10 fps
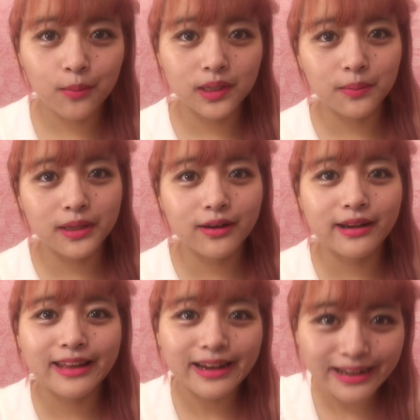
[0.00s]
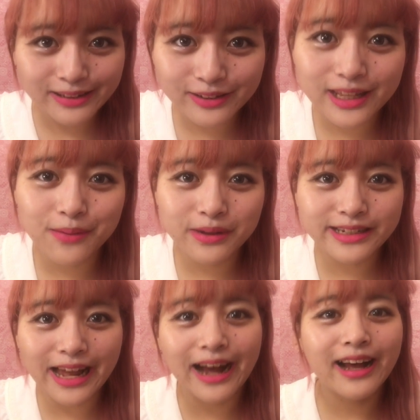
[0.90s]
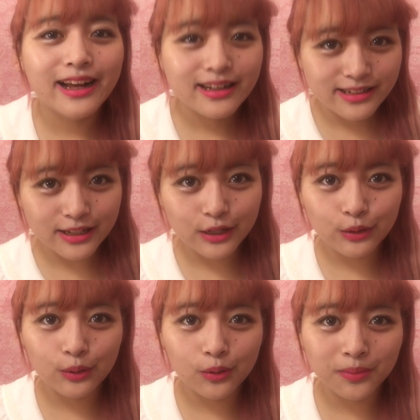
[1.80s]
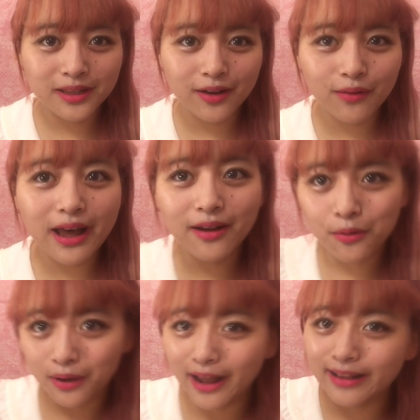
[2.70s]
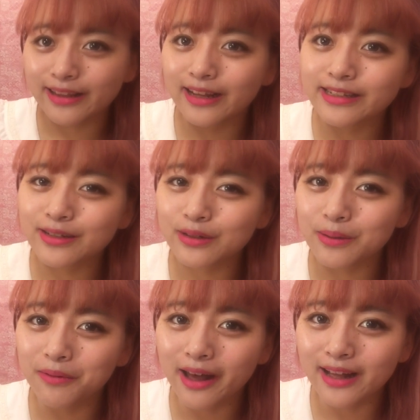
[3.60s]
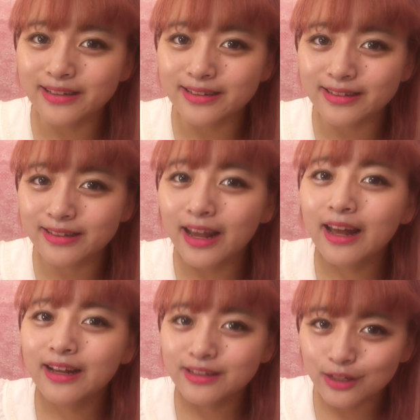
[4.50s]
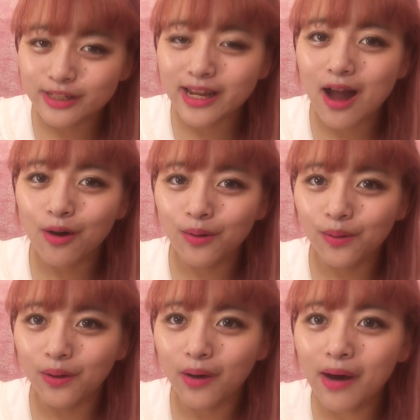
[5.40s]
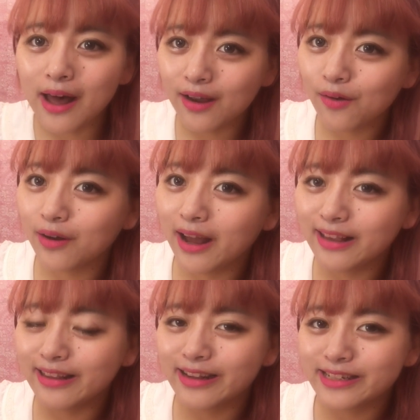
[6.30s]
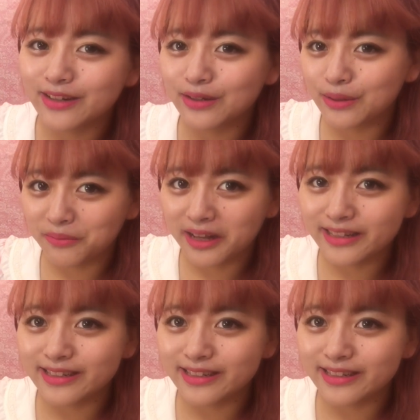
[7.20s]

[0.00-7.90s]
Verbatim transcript: 後まで見てくれてありがとうございました。チャンネル登録ボタンはここら辺に出しておきます。そして過去の動画はここら辺に出しておきま